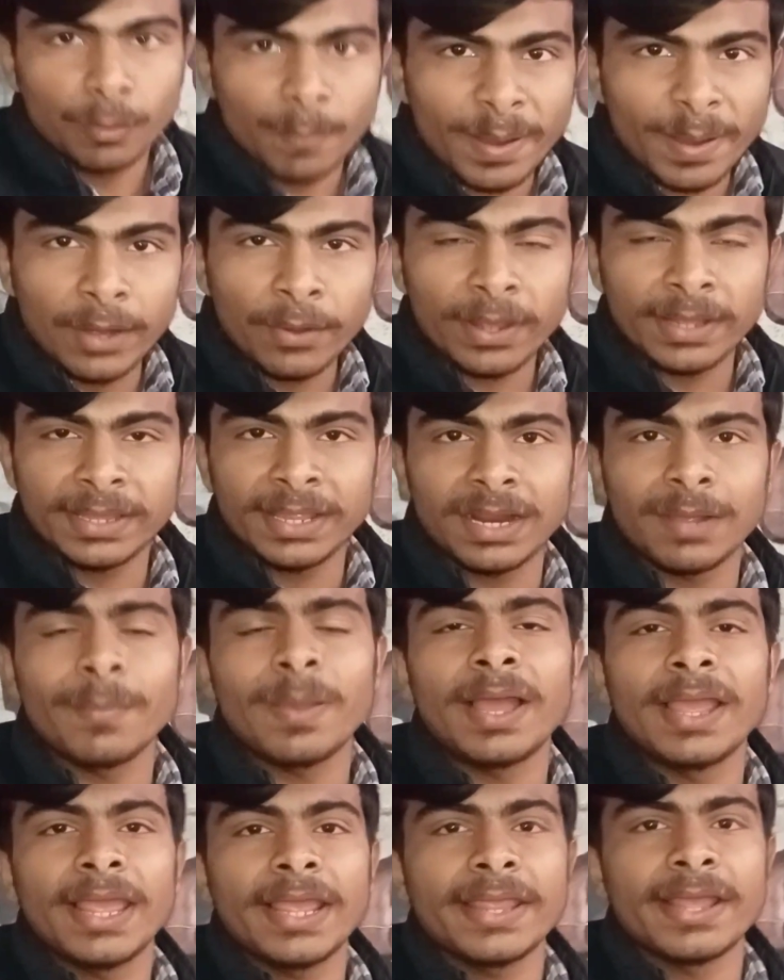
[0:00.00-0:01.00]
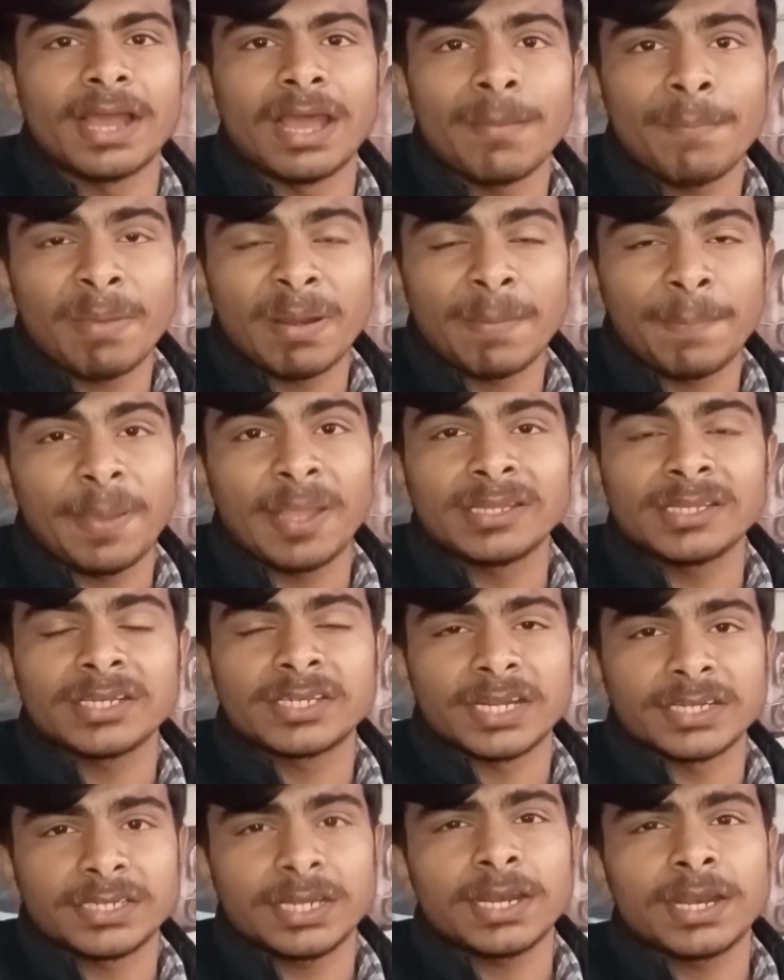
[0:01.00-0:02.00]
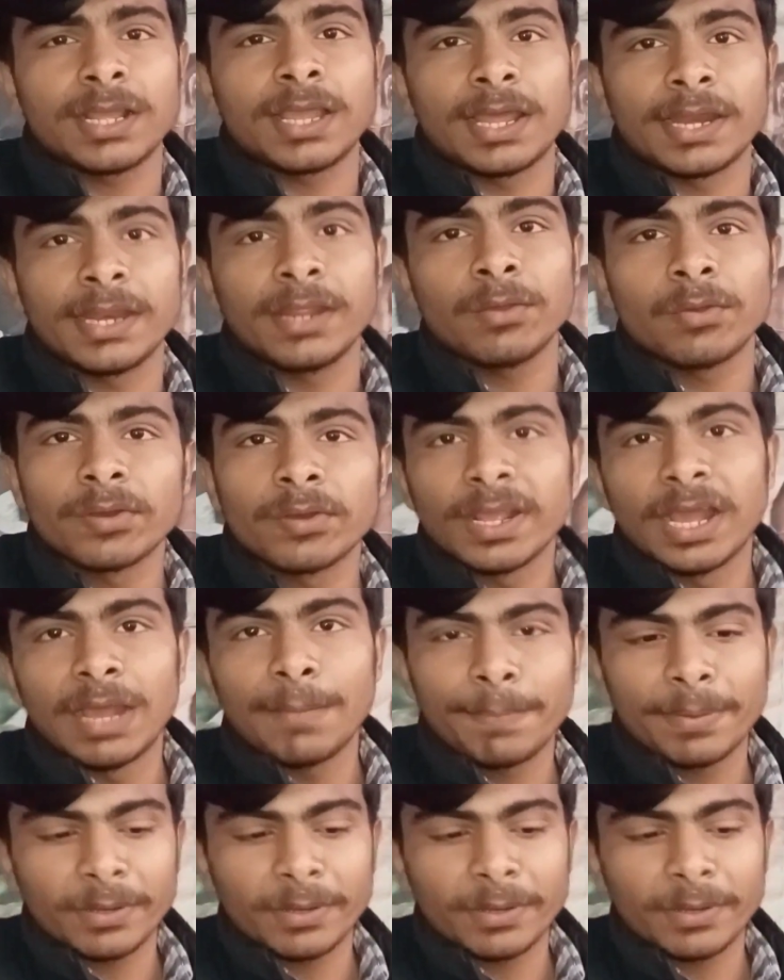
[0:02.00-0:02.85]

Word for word: तो भाई लोग इधर हम आया यहाँ पर पेंचर शेंचर लगाने और यहाँ